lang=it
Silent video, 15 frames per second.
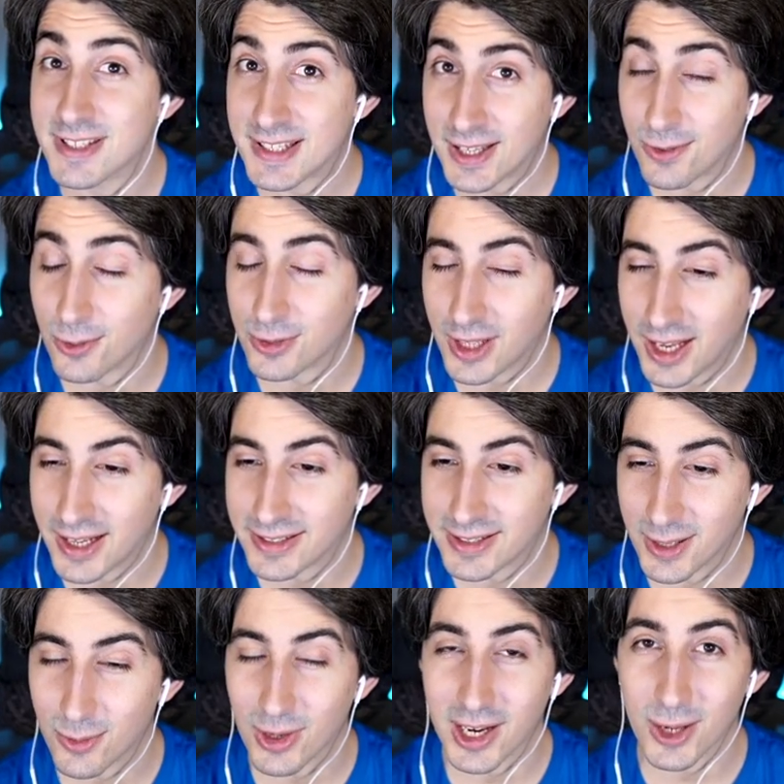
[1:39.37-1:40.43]
se
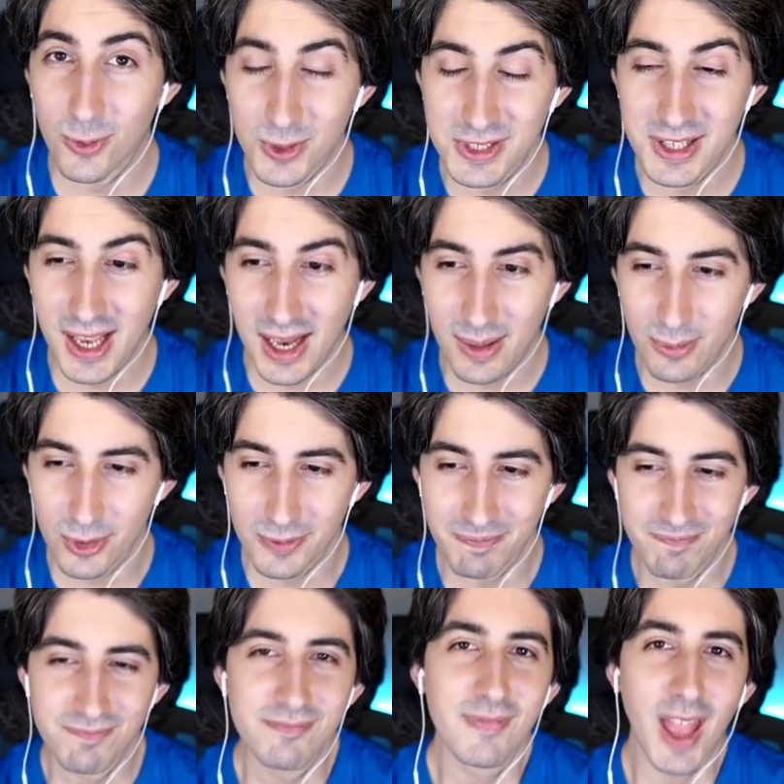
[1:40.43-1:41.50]
notate quella in cui siamo
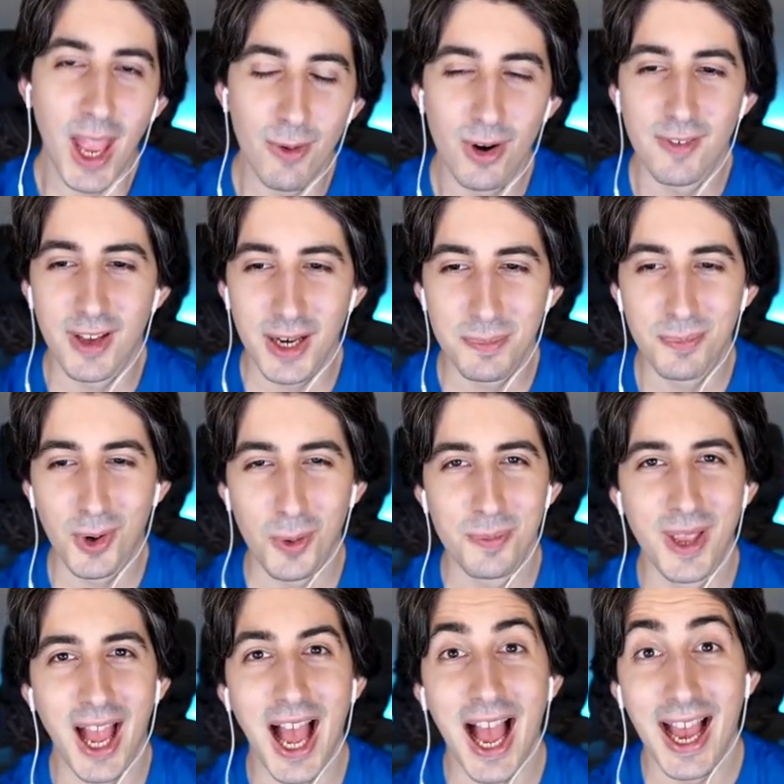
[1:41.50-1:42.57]
è una vera e
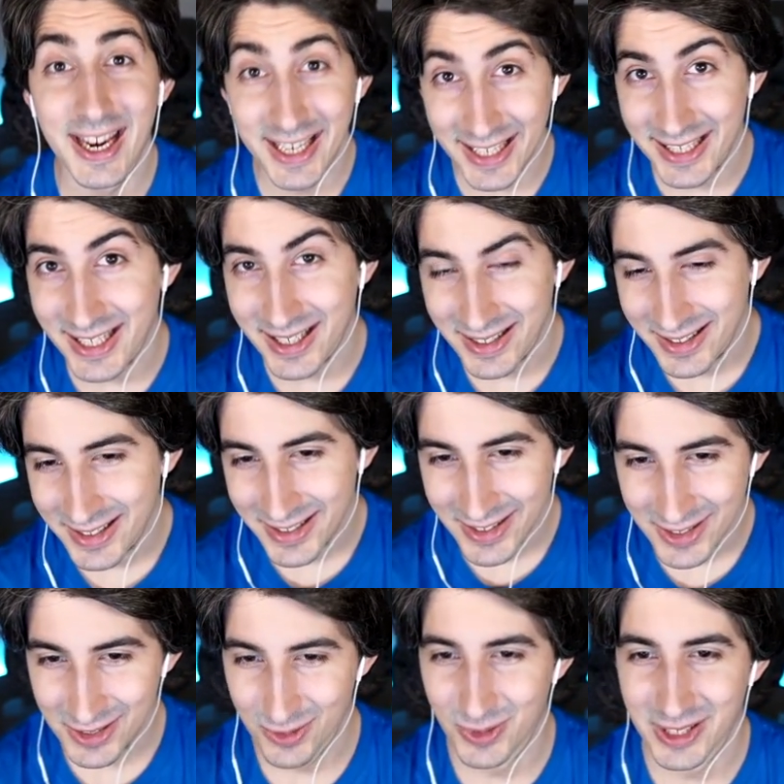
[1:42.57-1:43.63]
propria arena.
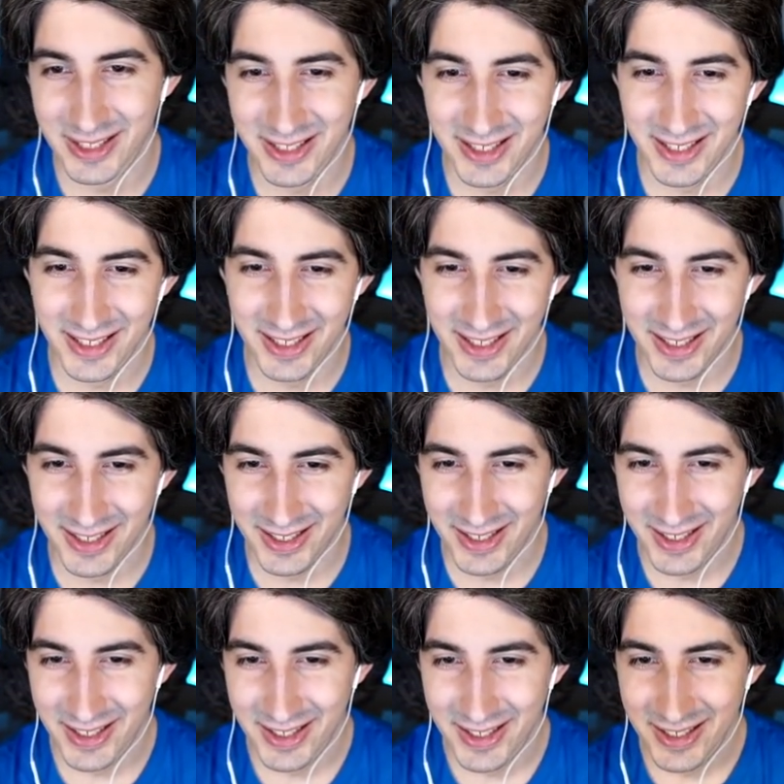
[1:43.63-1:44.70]
Cioè,
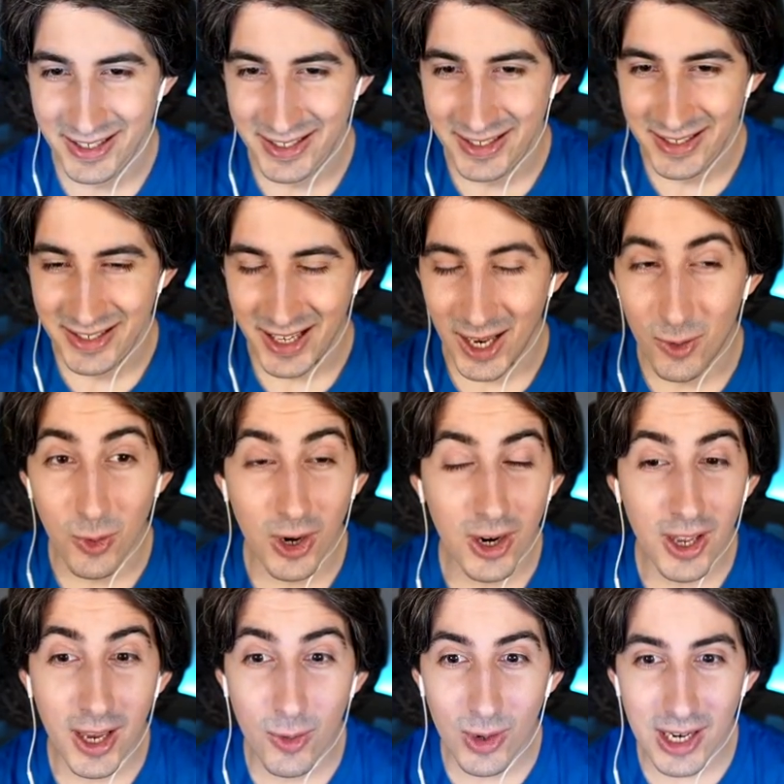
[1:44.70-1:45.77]
quindi... E,
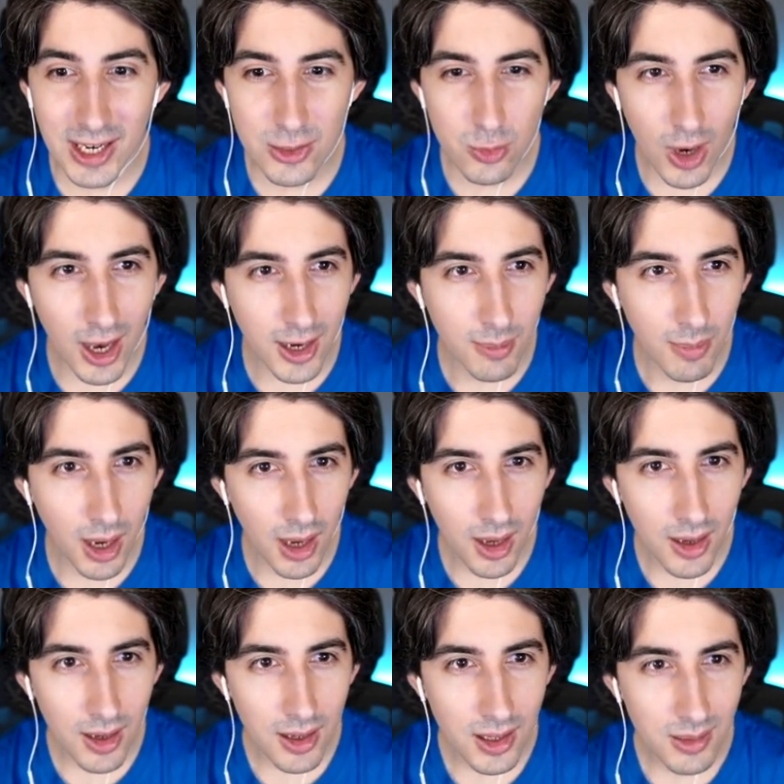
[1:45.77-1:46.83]
quello, e quella è la sua
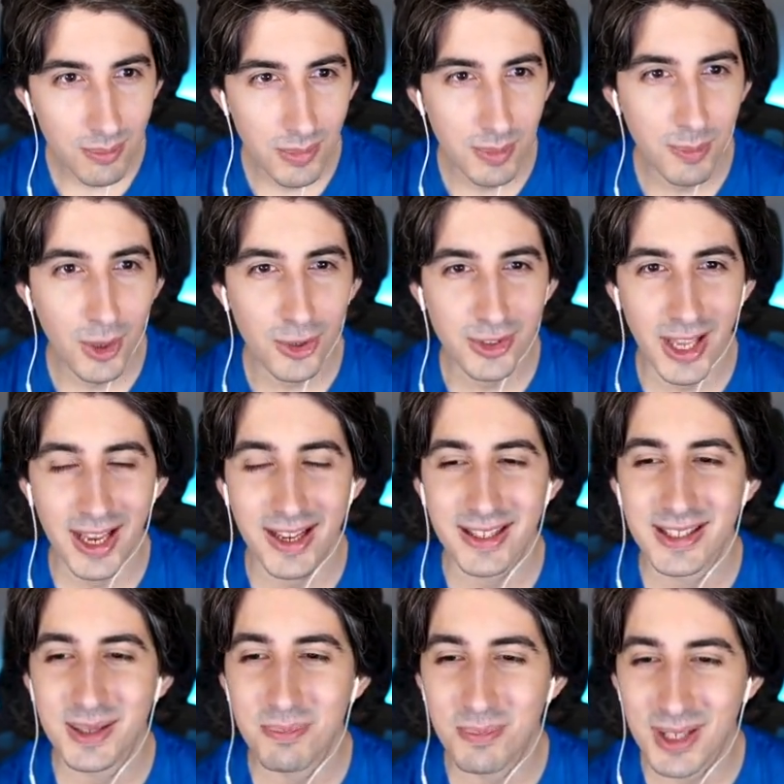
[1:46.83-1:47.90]
arma? Biblioteca
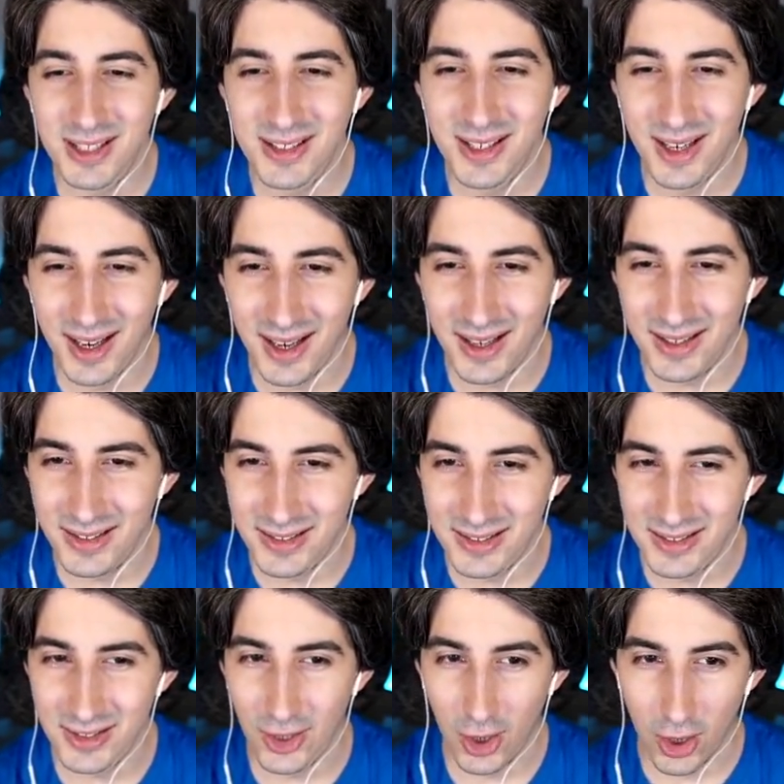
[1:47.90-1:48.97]
di
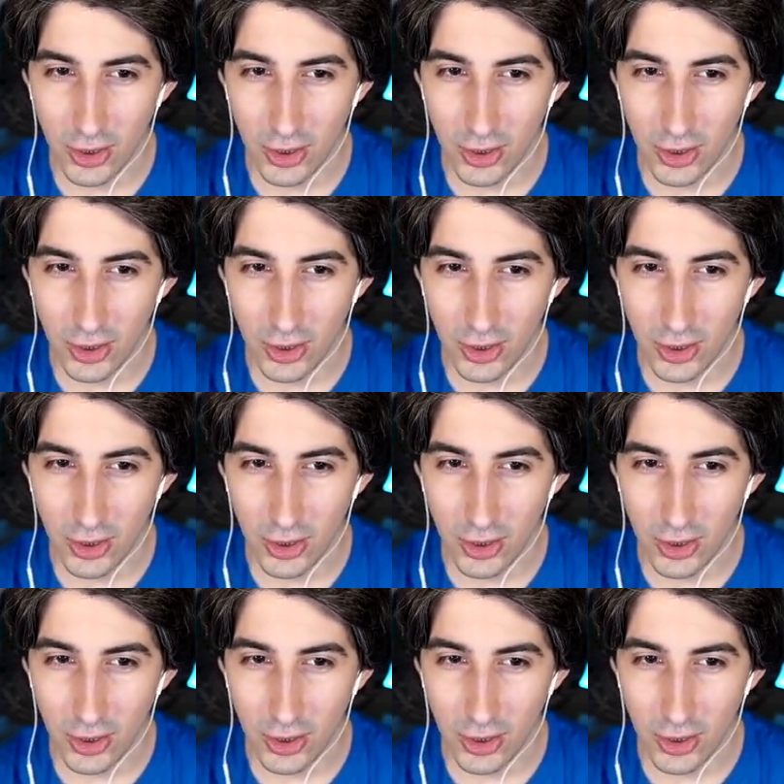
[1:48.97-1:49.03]
Midnight.